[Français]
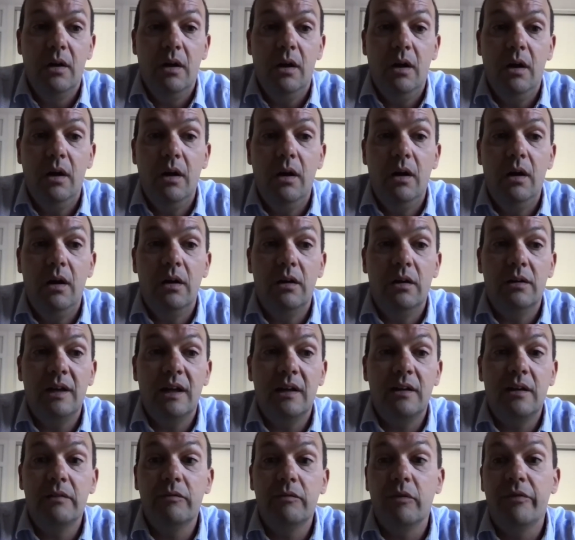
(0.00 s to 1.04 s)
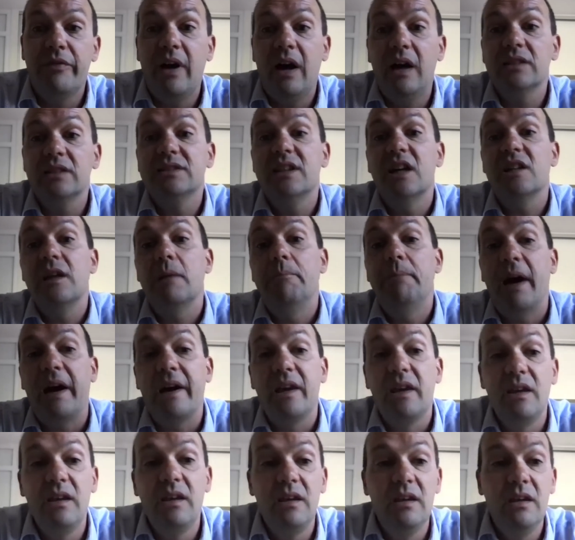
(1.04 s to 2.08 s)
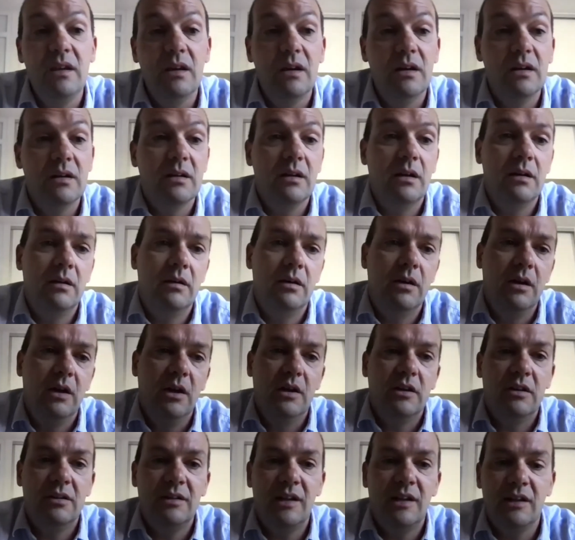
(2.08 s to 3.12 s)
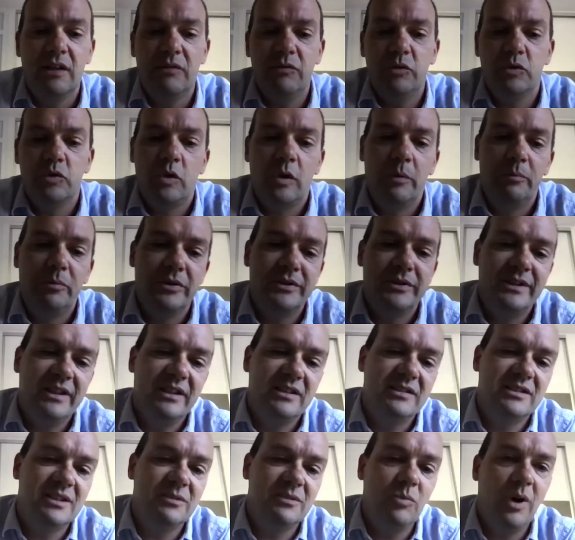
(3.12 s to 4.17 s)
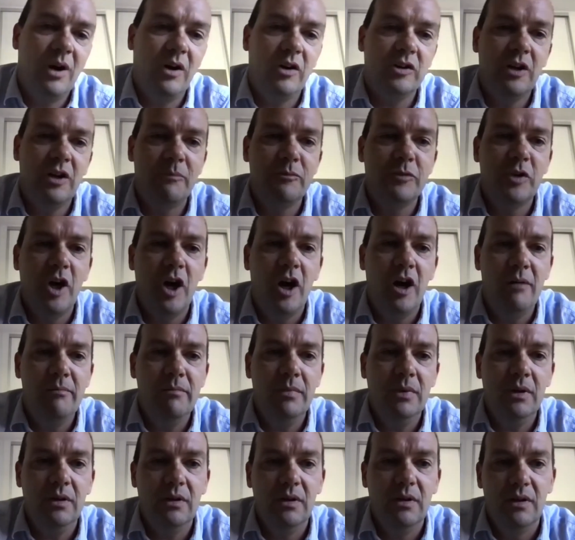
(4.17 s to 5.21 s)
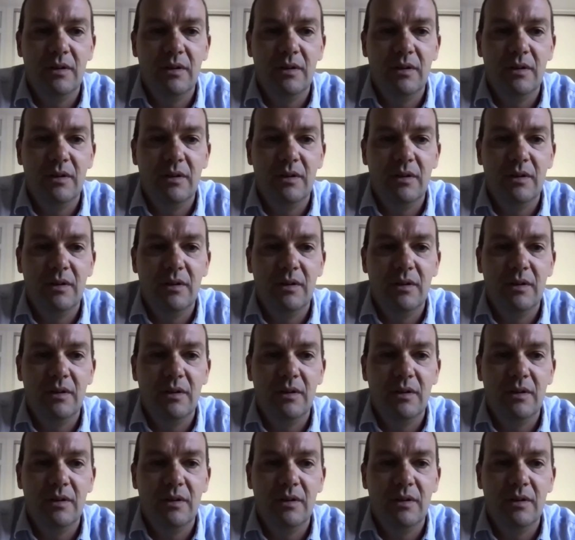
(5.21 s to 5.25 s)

Euh, il y en a qui vont faire un stage à Paris. Il y en a qui vont se reposer six mois en dom-tom.